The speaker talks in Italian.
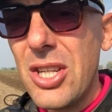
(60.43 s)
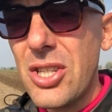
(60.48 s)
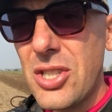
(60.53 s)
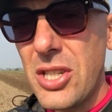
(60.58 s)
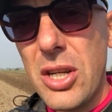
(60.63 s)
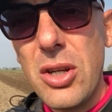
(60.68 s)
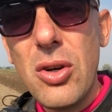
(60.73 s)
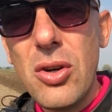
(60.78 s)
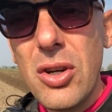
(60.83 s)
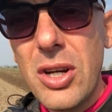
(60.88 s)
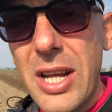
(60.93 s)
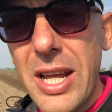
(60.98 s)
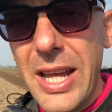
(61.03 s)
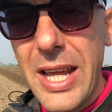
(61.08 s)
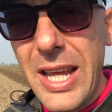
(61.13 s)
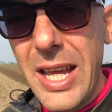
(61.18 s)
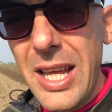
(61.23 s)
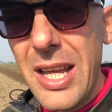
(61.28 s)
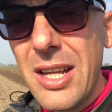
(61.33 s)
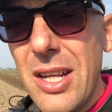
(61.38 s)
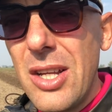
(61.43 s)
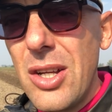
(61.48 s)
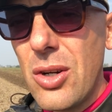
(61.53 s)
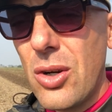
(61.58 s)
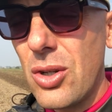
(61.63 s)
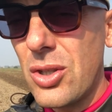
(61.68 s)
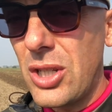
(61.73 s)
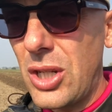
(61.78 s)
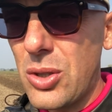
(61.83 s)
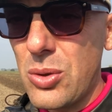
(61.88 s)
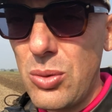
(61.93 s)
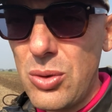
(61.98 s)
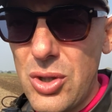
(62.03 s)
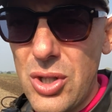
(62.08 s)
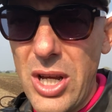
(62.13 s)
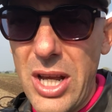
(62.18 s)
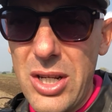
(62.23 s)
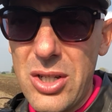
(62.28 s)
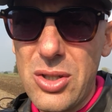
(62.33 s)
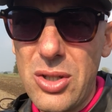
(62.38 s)
Se non che, cos'è
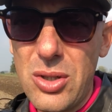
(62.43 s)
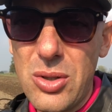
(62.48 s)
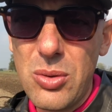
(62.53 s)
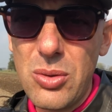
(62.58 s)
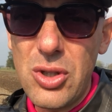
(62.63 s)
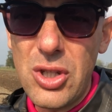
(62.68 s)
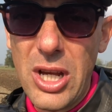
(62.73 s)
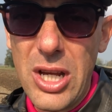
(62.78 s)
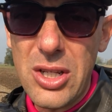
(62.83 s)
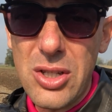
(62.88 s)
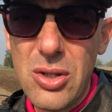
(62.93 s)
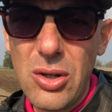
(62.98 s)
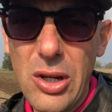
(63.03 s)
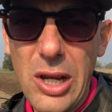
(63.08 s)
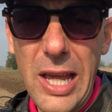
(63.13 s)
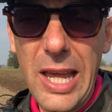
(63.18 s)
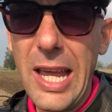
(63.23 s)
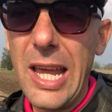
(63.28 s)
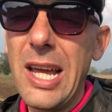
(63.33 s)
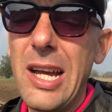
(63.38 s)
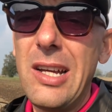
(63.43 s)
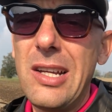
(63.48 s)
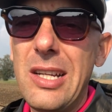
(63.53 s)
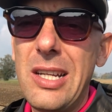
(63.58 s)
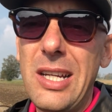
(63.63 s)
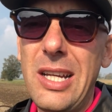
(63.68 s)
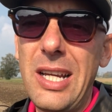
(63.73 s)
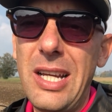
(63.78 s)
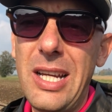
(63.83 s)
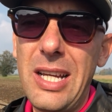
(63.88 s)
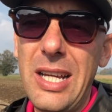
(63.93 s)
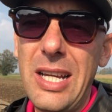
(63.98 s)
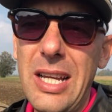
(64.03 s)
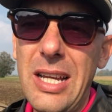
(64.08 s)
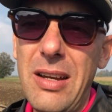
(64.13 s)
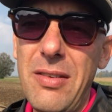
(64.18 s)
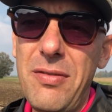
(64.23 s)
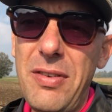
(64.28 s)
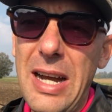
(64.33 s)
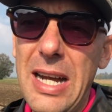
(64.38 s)
successo? È successo che
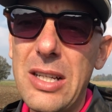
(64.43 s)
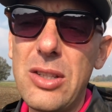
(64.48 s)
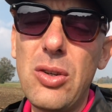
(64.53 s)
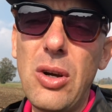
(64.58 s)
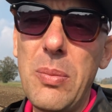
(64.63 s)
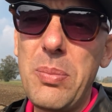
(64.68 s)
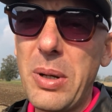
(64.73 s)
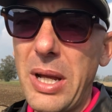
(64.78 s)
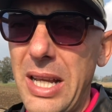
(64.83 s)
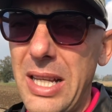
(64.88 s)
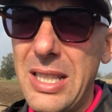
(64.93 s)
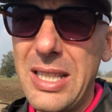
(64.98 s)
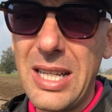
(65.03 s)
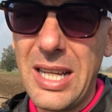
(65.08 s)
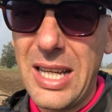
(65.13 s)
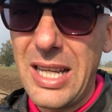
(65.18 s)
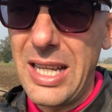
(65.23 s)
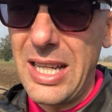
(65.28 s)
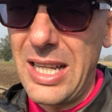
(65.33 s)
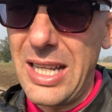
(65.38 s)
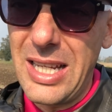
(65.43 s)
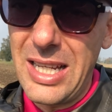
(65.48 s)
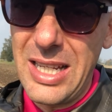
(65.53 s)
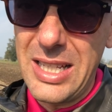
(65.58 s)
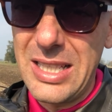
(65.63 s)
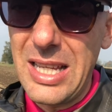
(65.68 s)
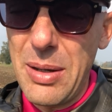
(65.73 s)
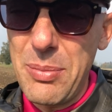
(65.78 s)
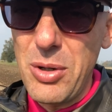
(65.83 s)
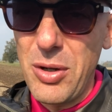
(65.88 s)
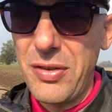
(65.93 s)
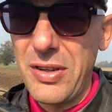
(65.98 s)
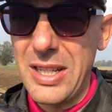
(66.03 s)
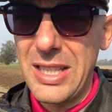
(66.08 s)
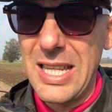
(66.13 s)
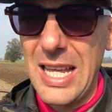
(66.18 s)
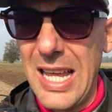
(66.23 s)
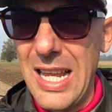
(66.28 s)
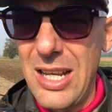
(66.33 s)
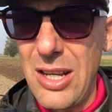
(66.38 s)
eh, vado a prendere eh, da mio
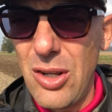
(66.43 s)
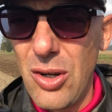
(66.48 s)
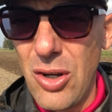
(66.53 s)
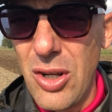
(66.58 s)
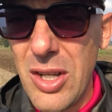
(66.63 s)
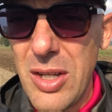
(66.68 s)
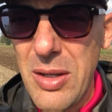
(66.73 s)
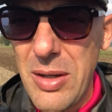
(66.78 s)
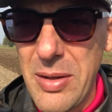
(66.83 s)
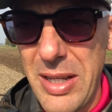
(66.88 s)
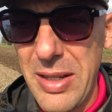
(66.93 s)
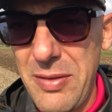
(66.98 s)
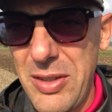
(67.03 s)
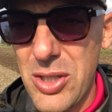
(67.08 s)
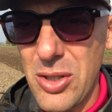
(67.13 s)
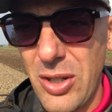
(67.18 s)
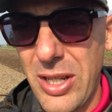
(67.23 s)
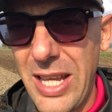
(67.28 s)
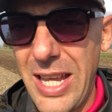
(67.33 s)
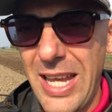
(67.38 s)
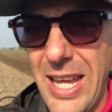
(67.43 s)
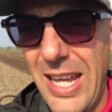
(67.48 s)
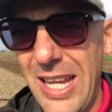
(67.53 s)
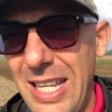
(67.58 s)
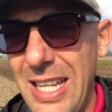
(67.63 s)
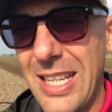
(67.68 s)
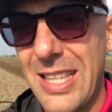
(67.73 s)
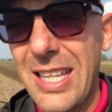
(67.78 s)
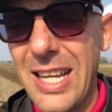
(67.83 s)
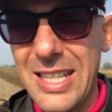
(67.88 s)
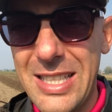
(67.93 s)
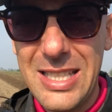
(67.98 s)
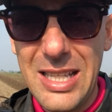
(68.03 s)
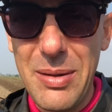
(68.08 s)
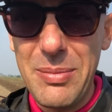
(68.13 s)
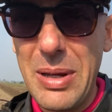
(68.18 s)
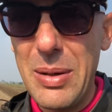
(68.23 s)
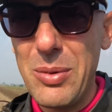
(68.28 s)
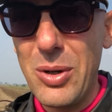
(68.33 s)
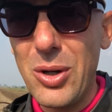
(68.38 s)
fratello, eh, visto che gli attrezzi li
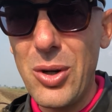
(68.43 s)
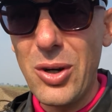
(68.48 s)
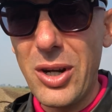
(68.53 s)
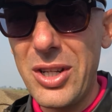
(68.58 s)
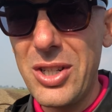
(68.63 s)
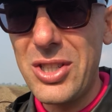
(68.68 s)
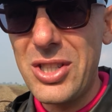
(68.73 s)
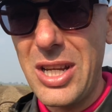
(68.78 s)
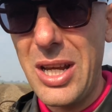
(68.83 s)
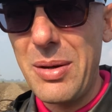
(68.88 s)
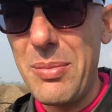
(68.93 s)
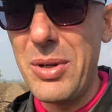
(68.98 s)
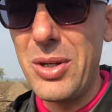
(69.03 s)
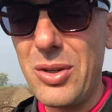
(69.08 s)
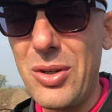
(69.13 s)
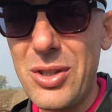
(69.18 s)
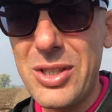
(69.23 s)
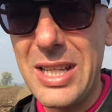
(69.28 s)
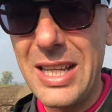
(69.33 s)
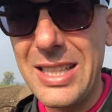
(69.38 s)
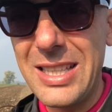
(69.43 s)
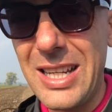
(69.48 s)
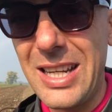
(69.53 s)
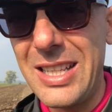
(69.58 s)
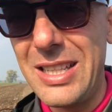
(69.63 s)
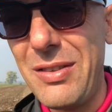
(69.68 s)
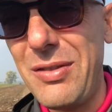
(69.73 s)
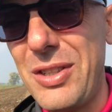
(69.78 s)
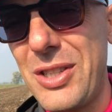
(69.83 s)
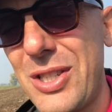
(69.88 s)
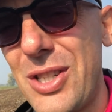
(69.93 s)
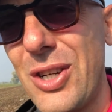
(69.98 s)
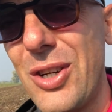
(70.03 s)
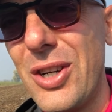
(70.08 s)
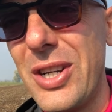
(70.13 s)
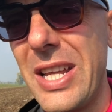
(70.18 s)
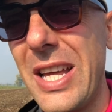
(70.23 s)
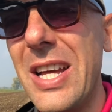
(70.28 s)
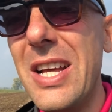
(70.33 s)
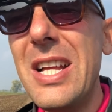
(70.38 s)
abbiamo ancora insieme nonostante la
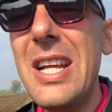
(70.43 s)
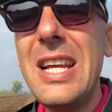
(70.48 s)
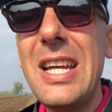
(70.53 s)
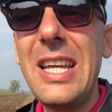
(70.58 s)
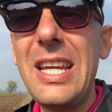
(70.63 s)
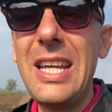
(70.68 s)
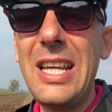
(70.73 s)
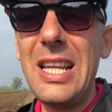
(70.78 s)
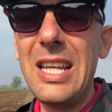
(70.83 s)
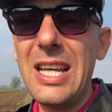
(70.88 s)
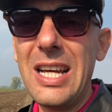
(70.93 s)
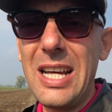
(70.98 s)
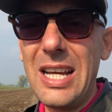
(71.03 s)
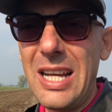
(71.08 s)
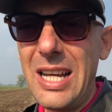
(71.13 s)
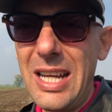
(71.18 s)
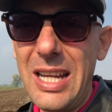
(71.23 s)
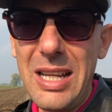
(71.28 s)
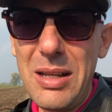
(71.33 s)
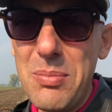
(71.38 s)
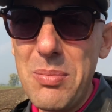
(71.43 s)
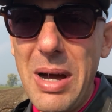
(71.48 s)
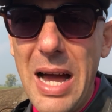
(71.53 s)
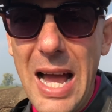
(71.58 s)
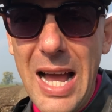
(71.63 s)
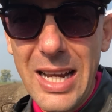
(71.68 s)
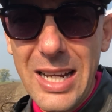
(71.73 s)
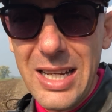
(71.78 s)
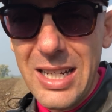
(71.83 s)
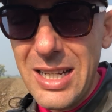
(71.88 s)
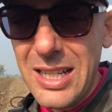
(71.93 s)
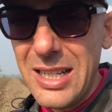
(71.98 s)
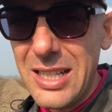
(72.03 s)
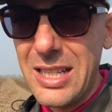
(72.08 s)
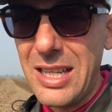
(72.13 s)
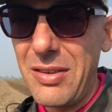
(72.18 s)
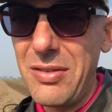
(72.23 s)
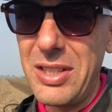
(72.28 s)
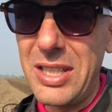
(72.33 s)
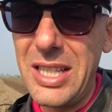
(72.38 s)
divisione, il, il MAG
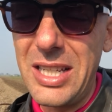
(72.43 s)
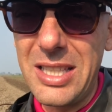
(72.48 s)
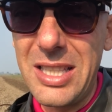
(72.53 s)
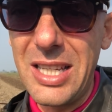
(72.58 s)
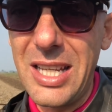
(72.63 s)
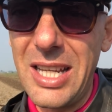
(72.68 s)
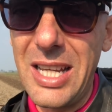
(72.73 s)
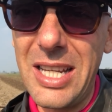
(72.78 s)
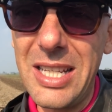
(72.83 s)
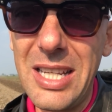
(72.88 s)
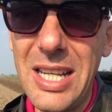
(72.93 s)
che vedete